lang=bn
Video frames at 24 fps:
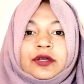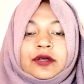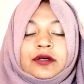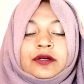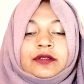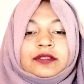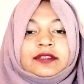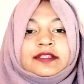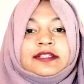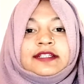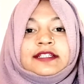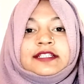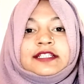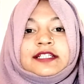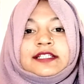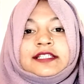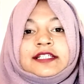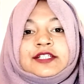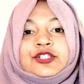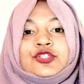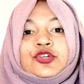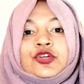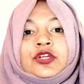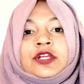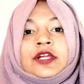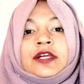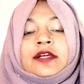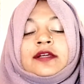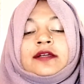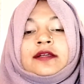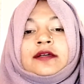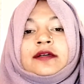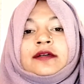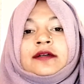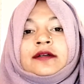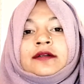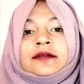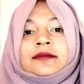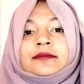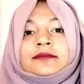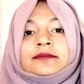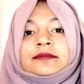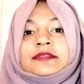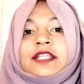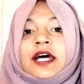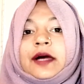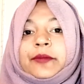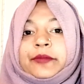তিরিশ হাজার ডলার
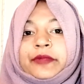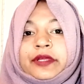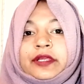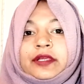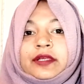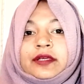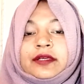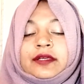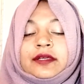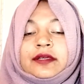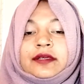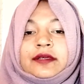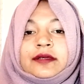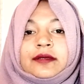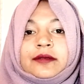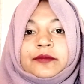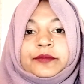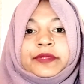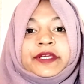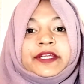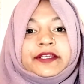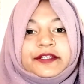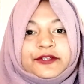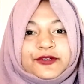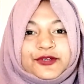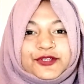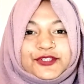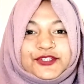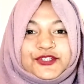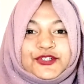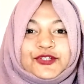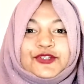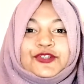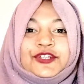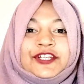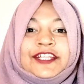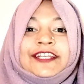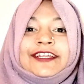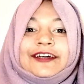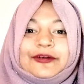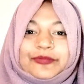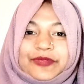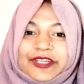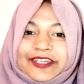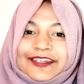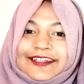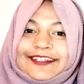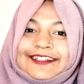দামে বিক্রি হয়েছিল
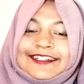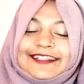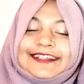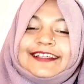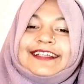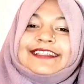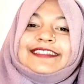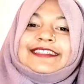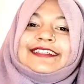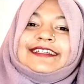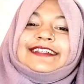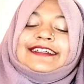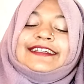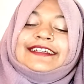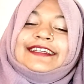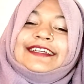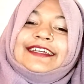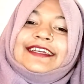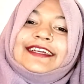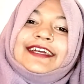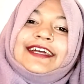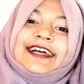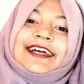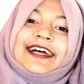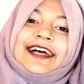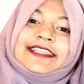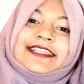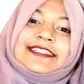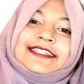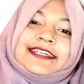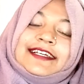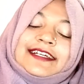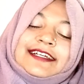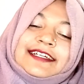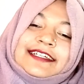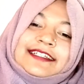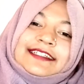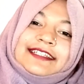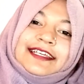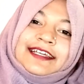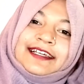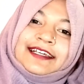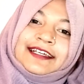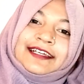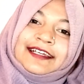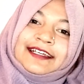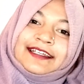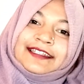নিলামে ঠিক আছে আচ্ছা
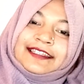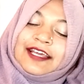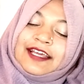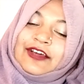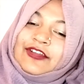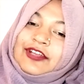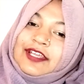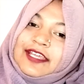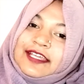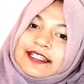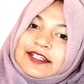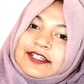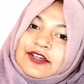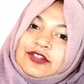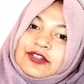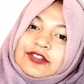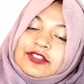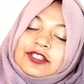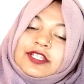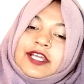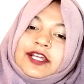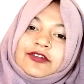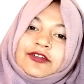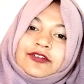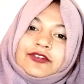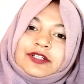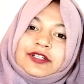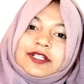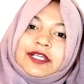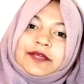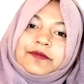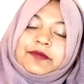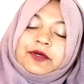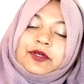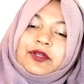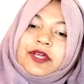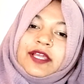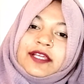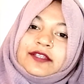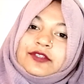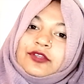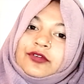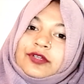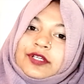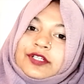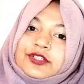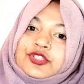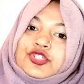তাহলে এটা হলো টাইপ হলো এক
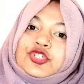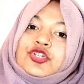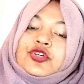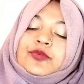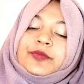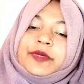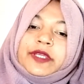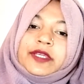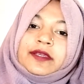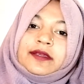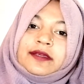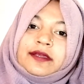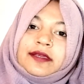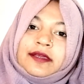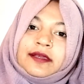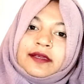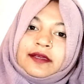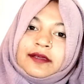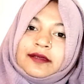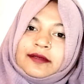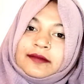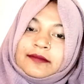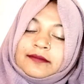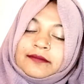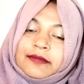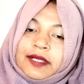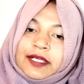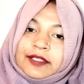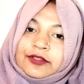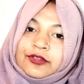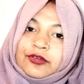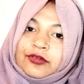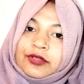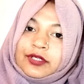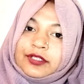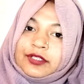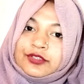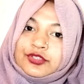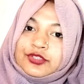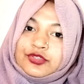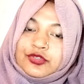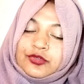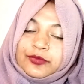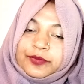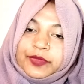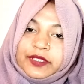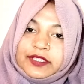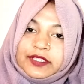ধরনের ছবি এক ধরনের
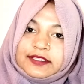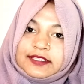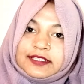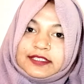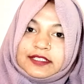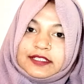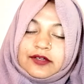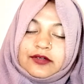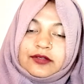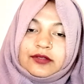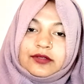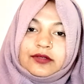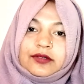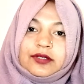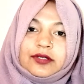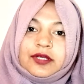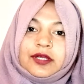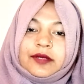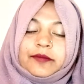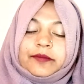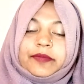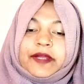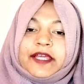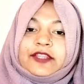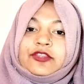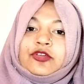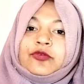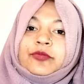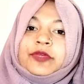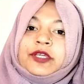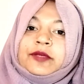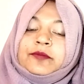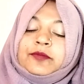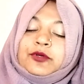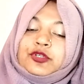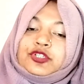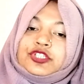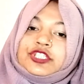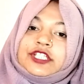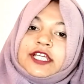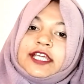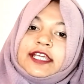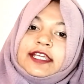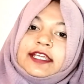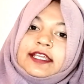ছবি যেটা হলো প্রাথমিক পর্যায়ে